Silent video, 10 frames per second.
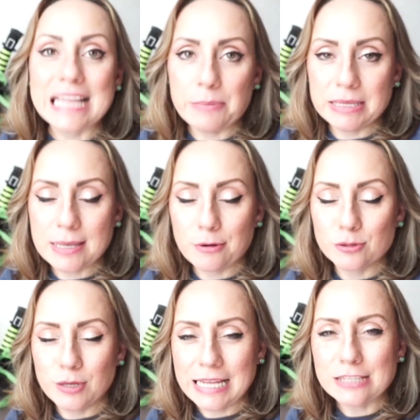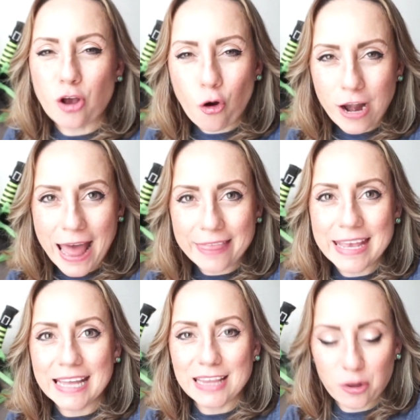Está bien, sabrosurita, es hora
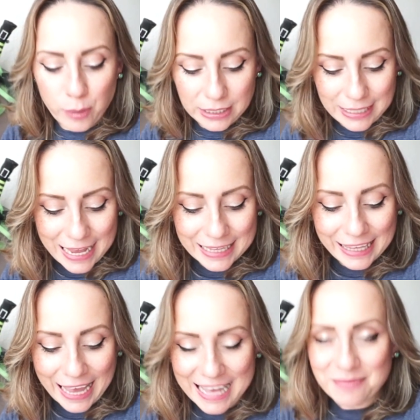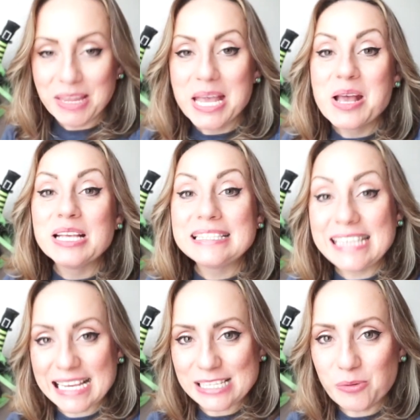de que te cuente que
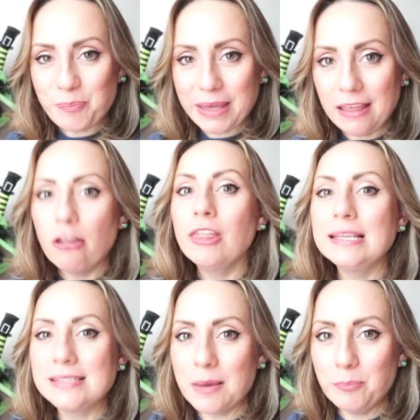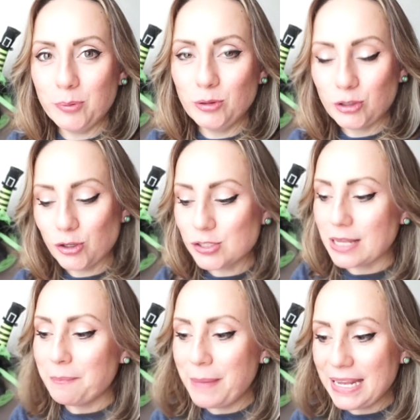si haces un pedido de 100 puntos,
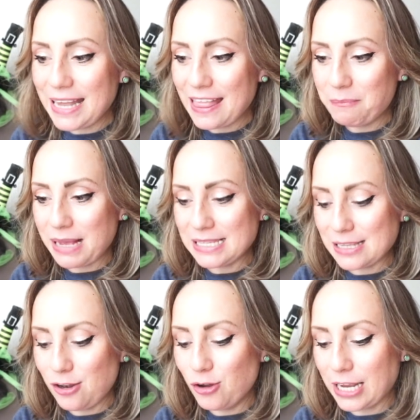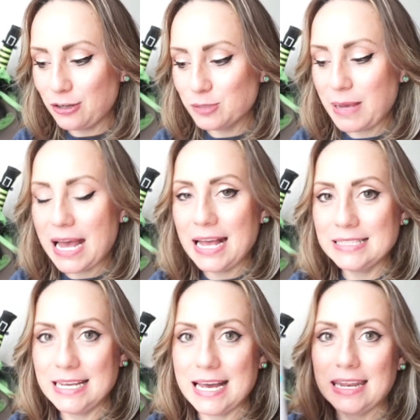ve nada más lo que nos va a
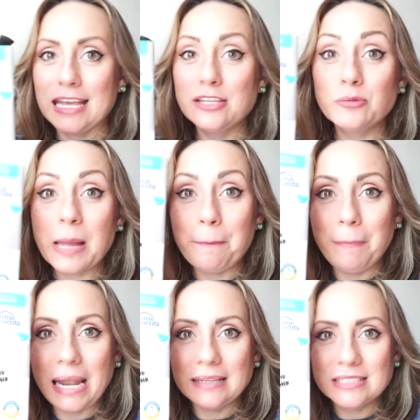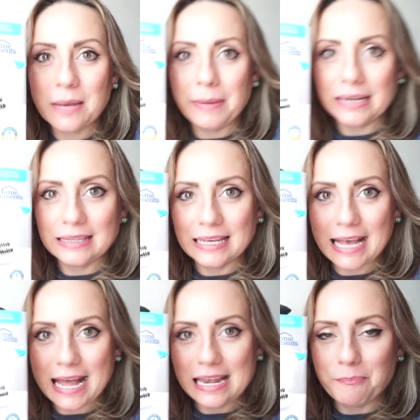llegar. Es una plancha
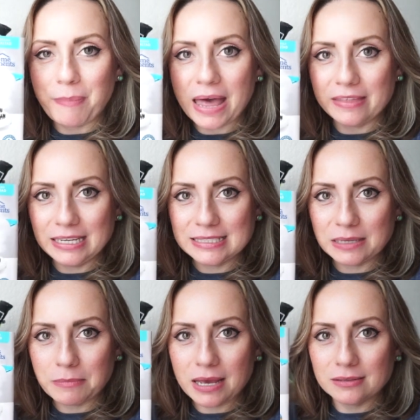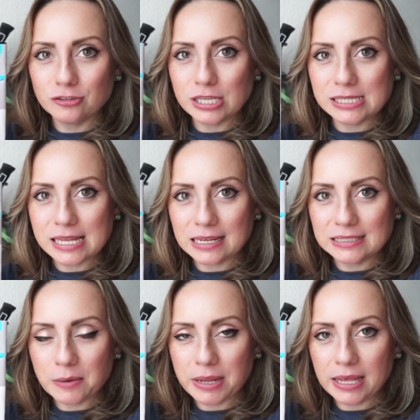vertical padrísima, no sé si se
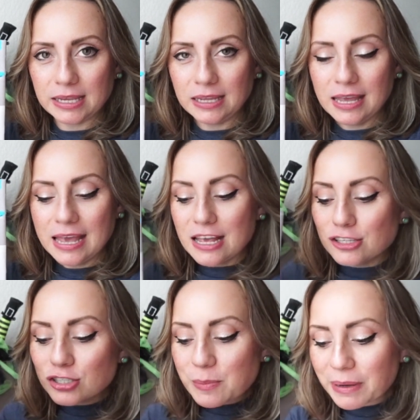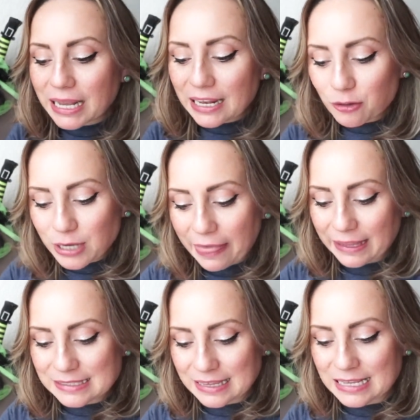alcanza a ver ahí. Yo siempre he querido una
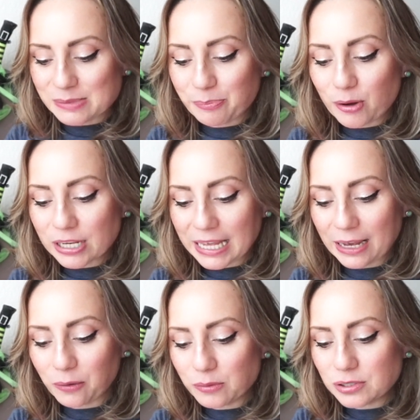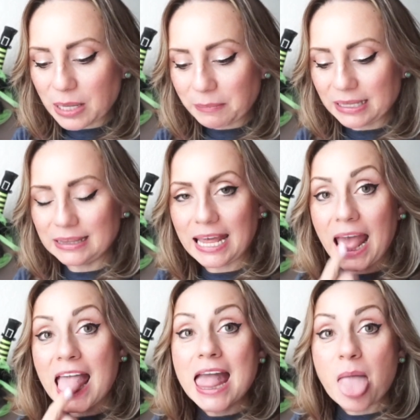de estas porque justamente